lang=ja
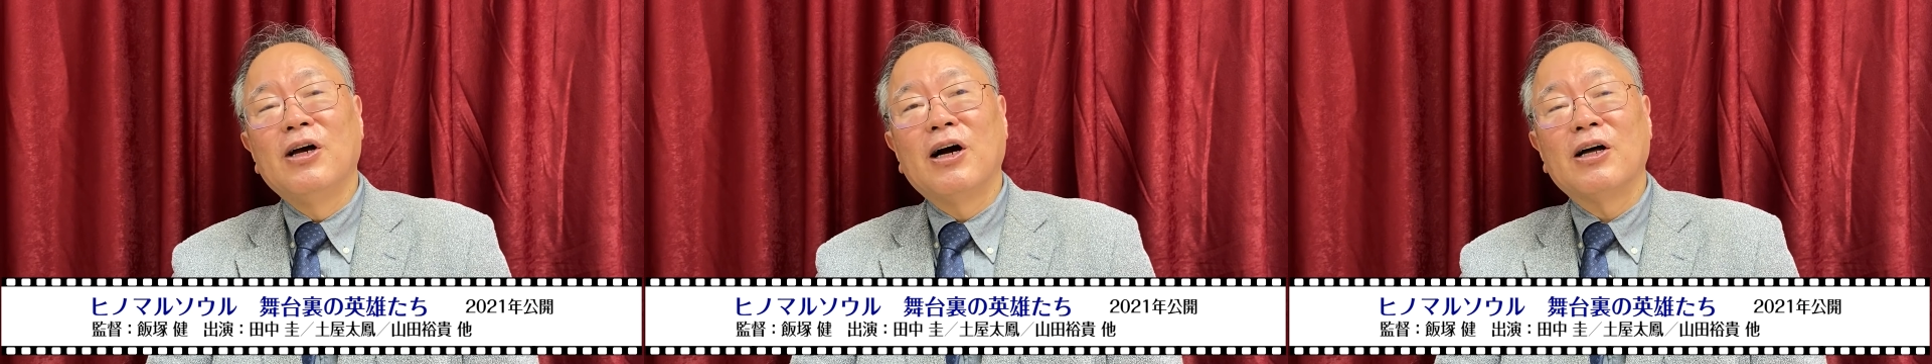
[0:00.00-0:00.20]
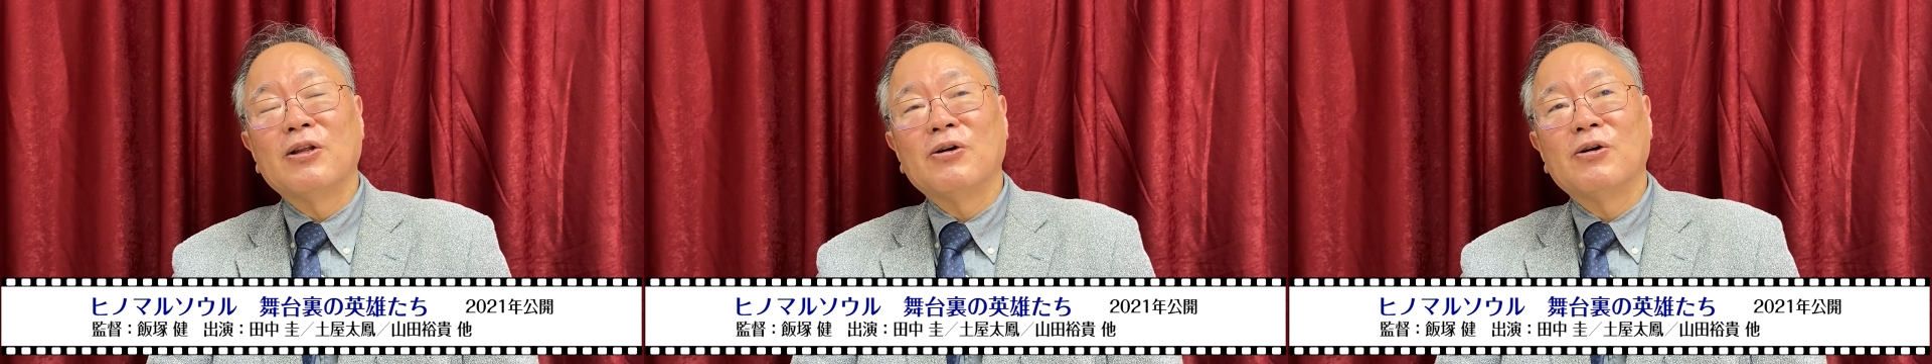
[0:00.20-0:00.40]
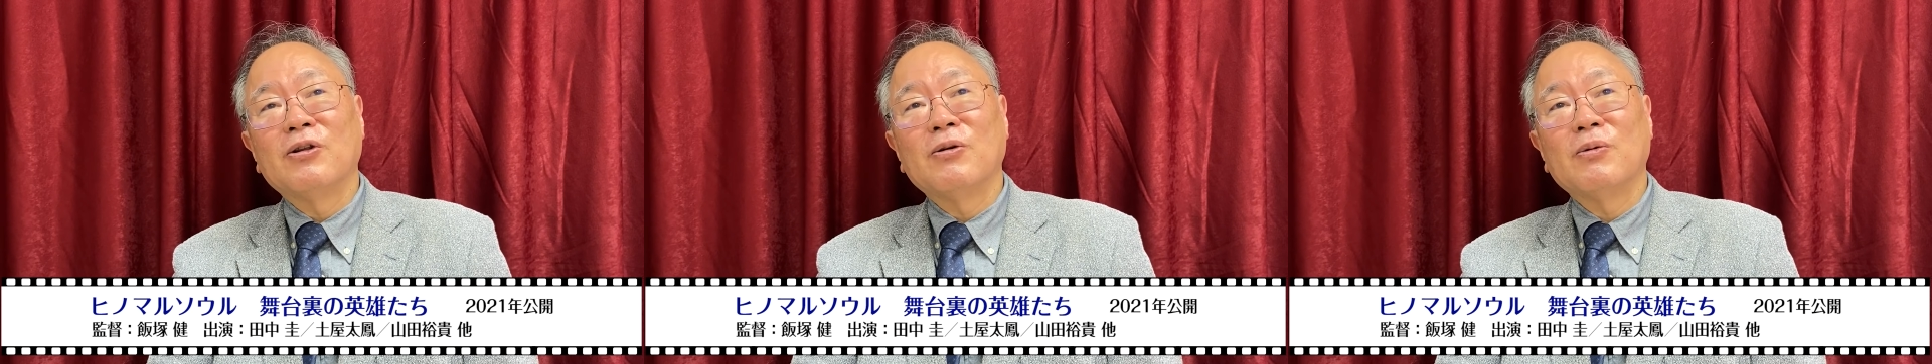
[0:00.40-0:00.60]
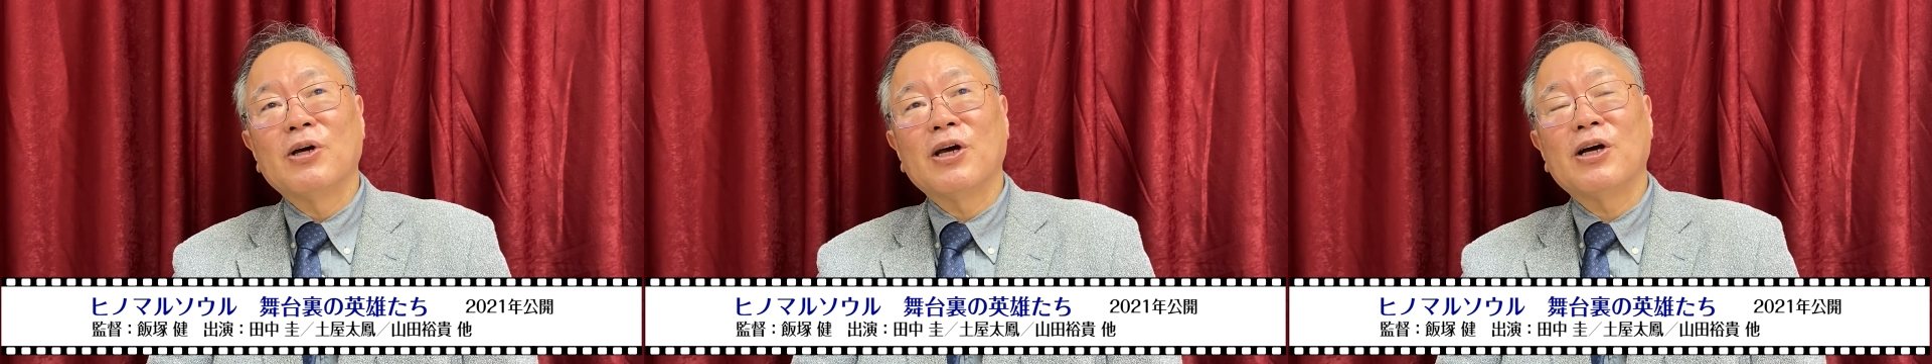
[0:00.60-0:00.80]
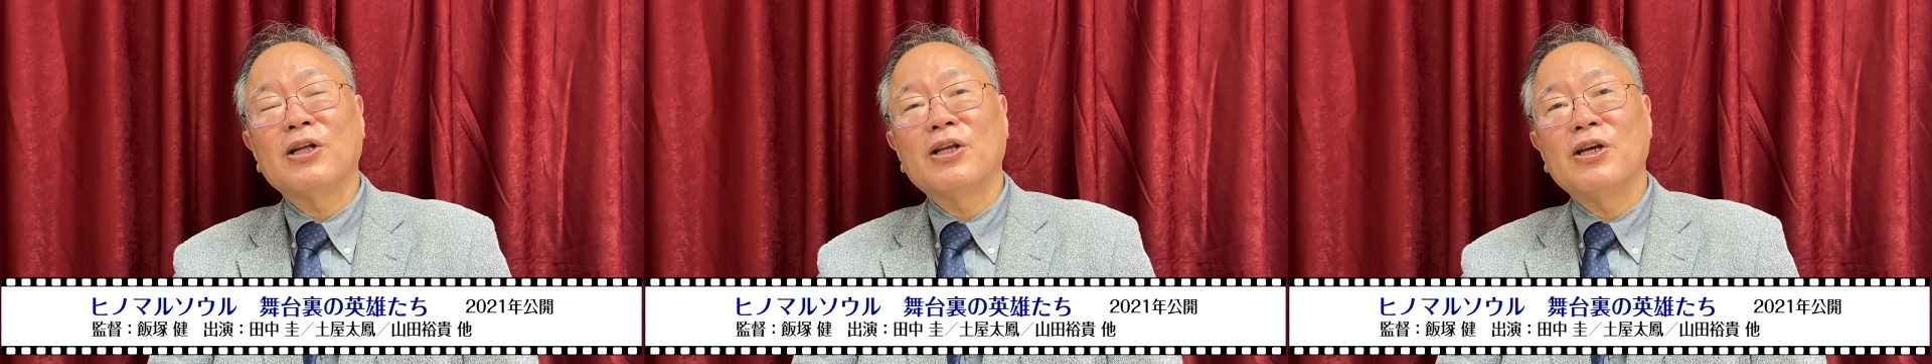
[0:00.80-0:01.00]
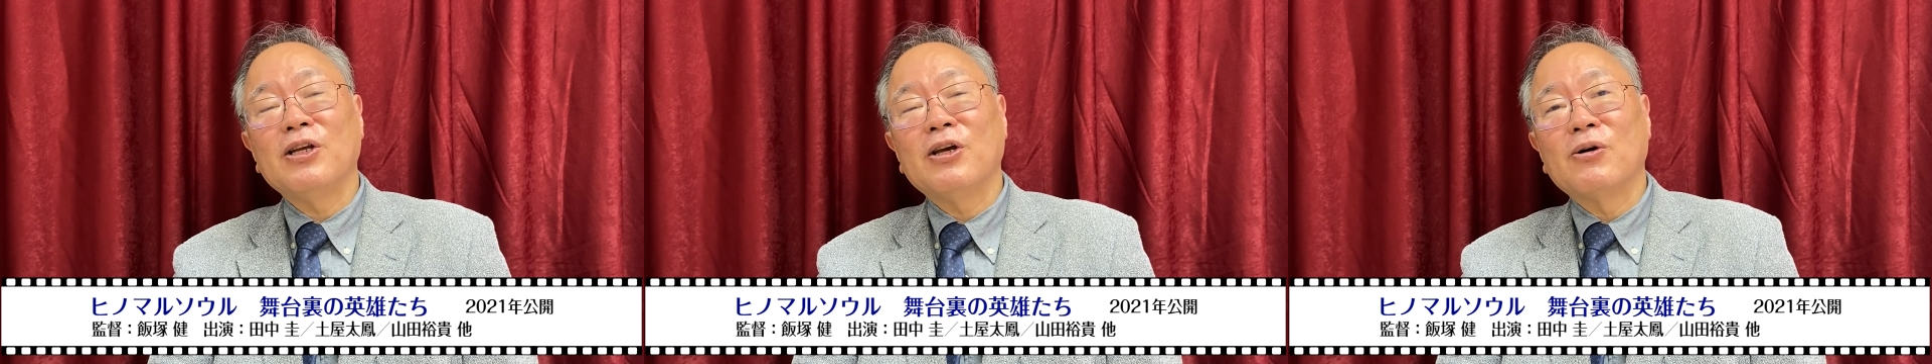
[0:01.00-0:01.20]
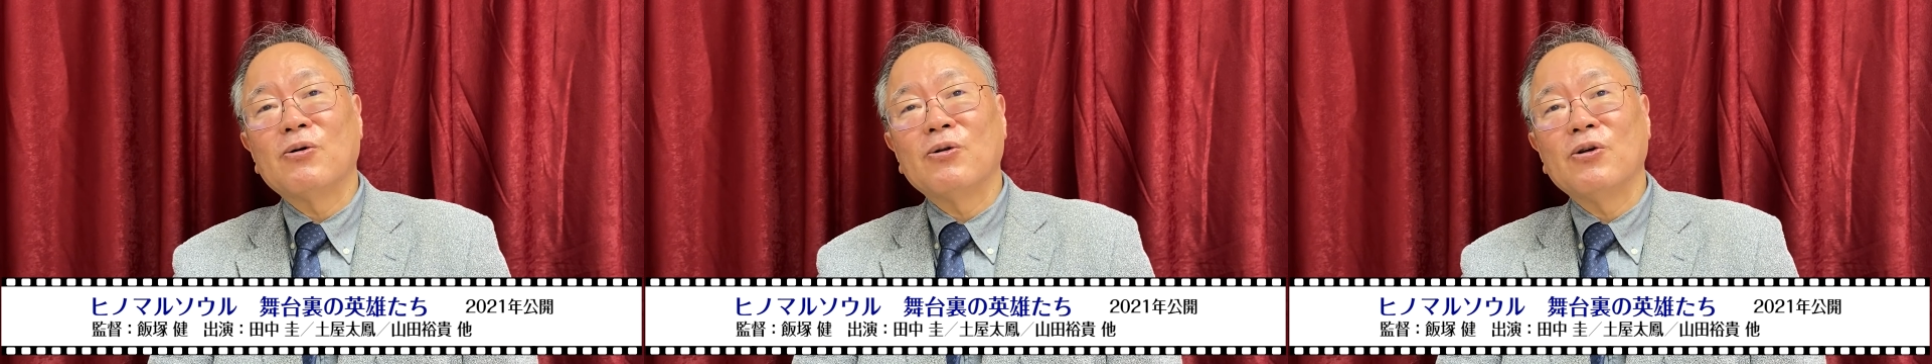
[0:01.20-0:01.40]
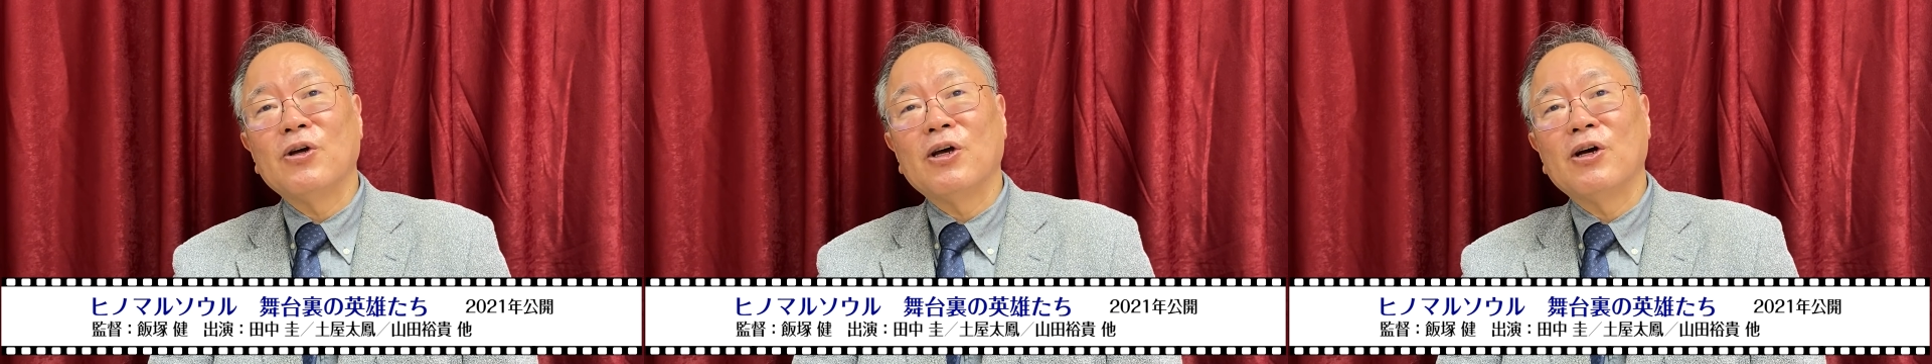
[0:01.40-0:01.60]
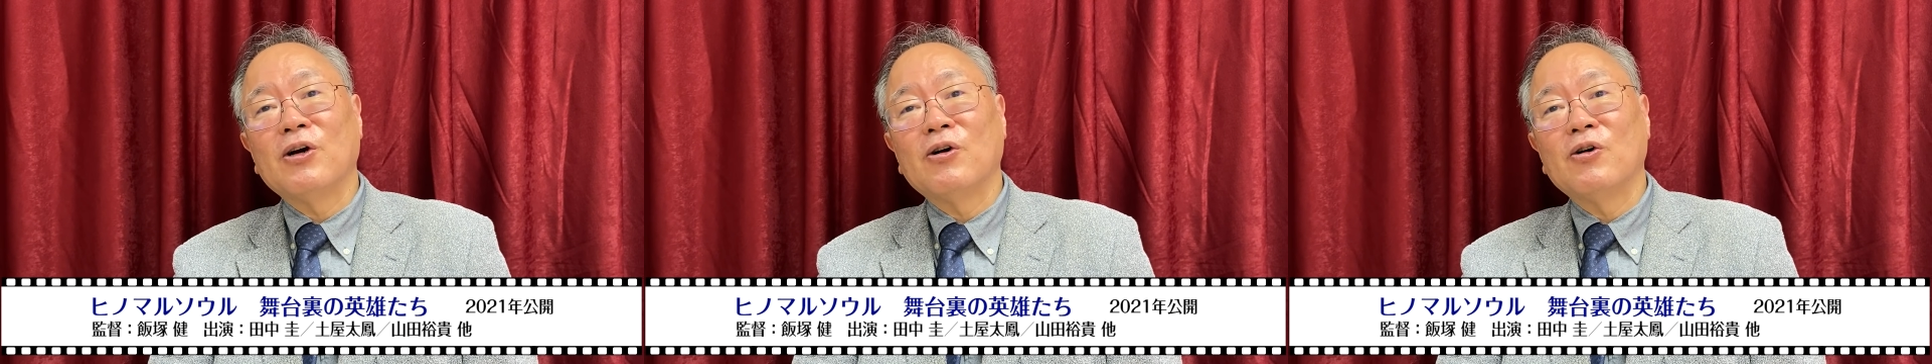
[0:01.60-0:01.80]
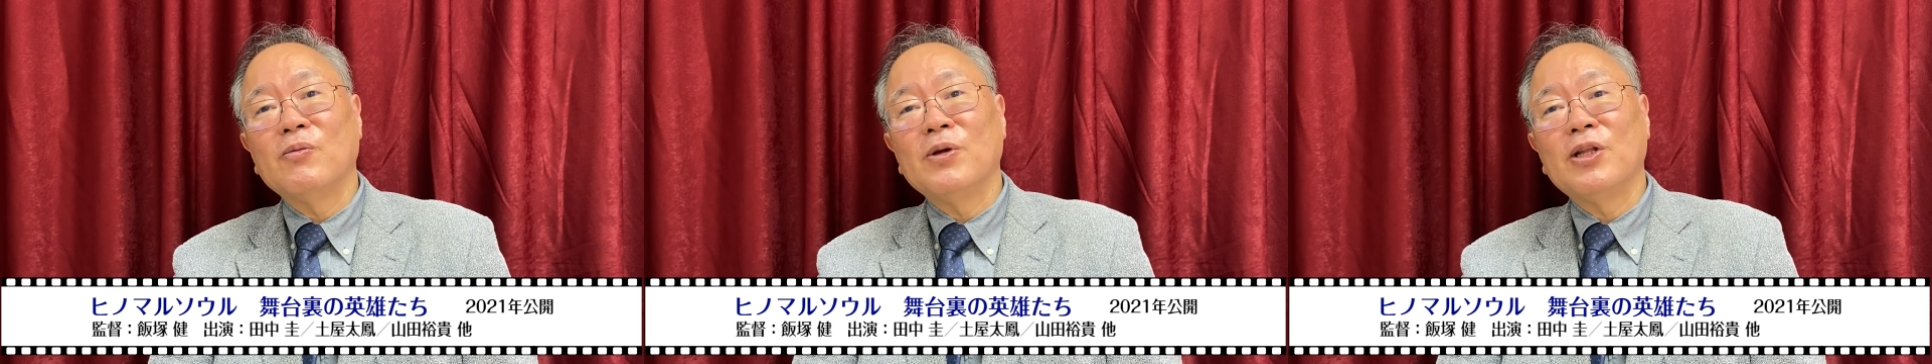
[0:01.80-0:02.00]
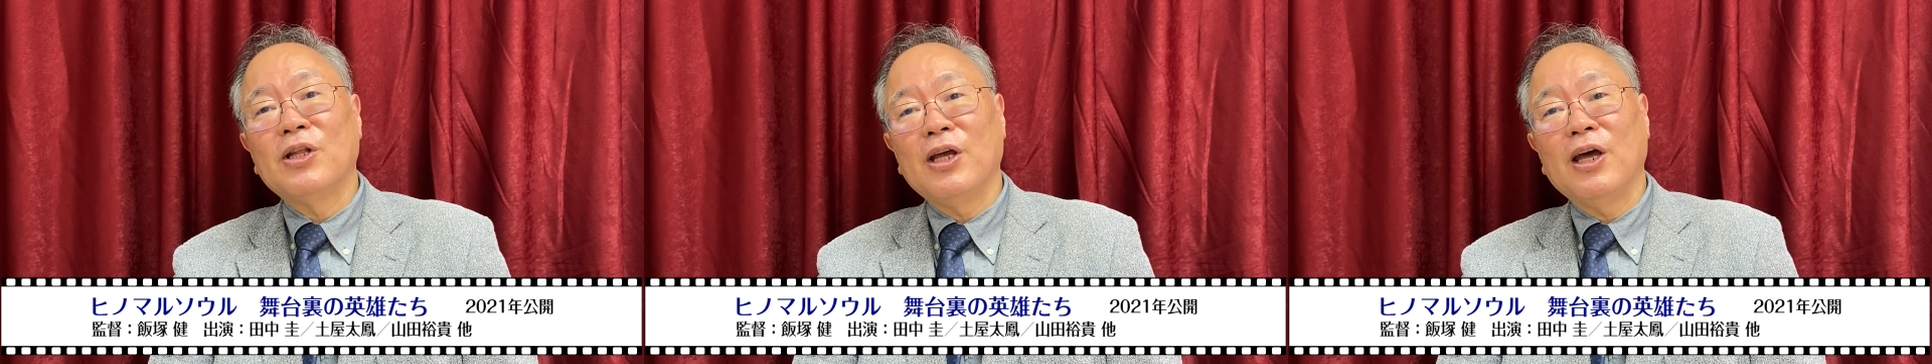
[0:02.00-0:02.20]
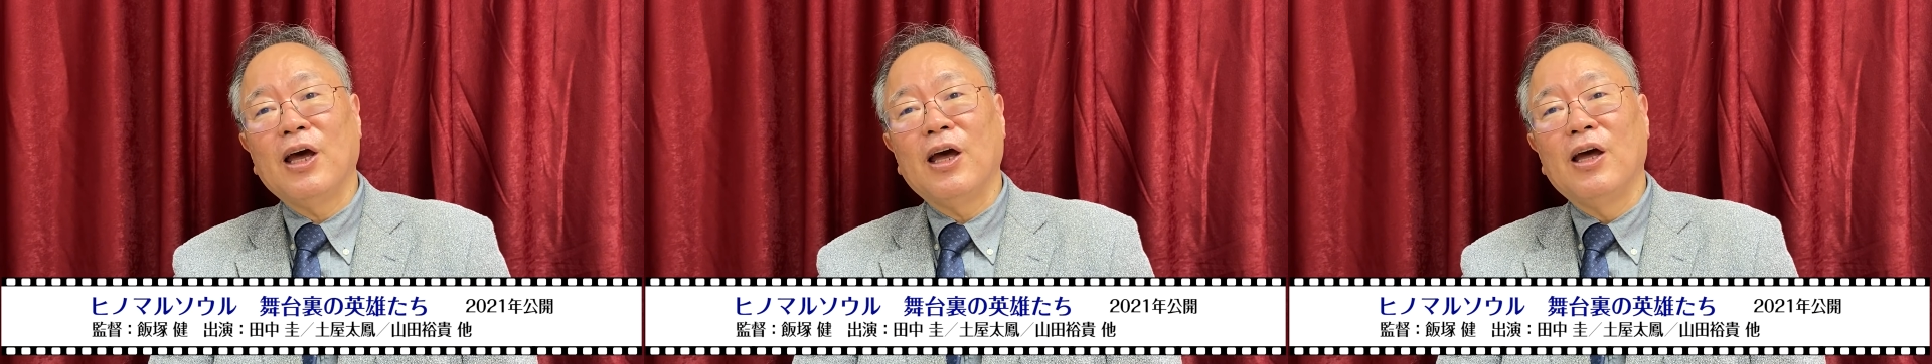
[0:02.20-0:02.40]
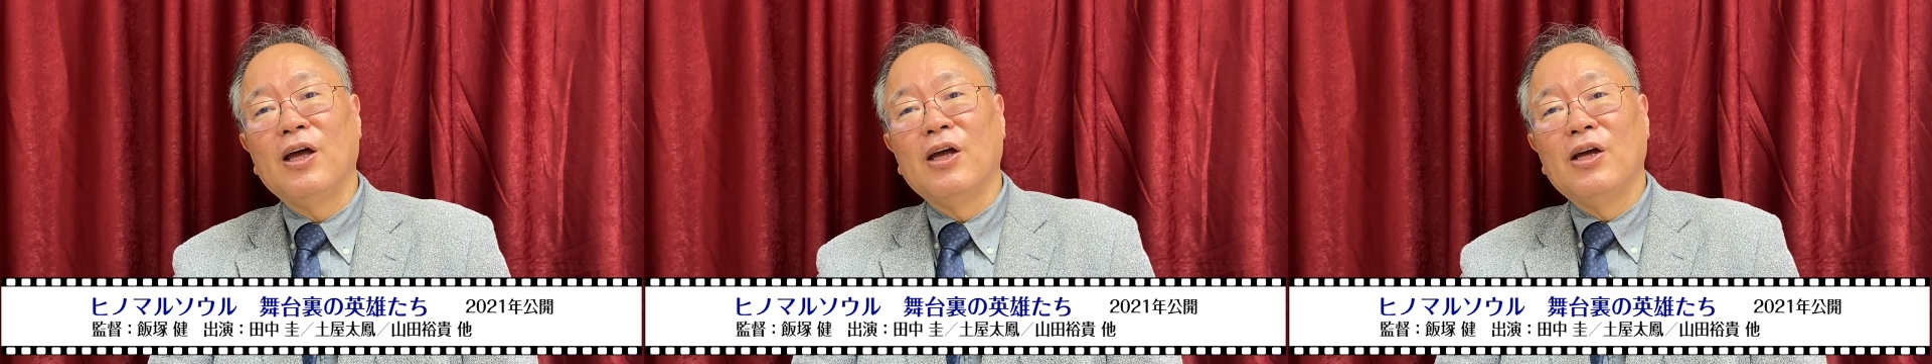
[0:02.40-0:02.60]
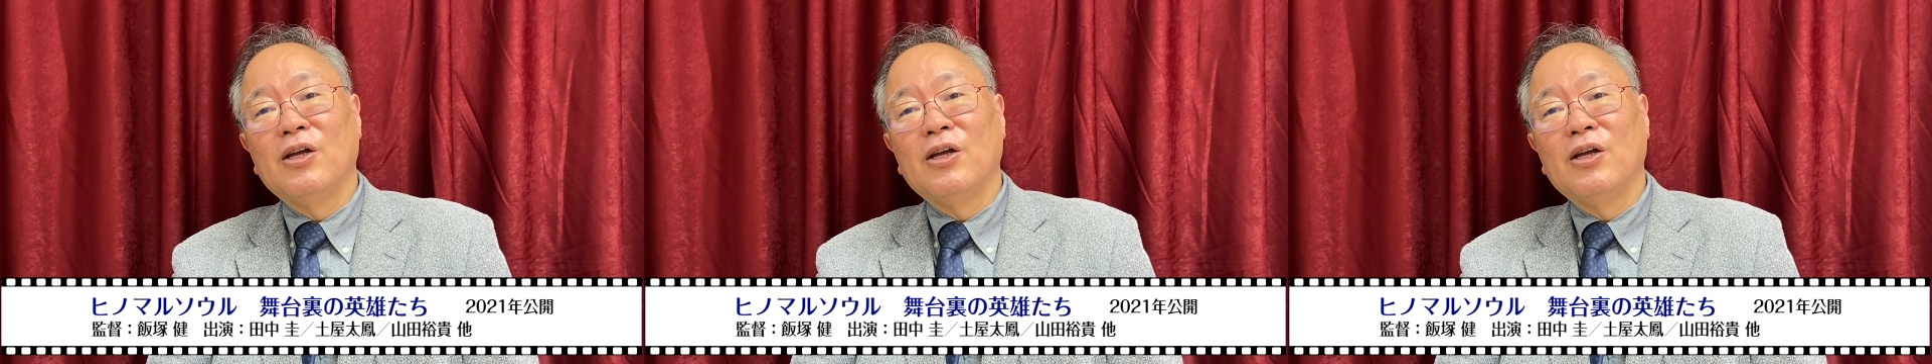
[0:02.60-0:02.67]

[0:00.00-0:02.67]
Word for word: あの、でも結果的にはこの映画を見て、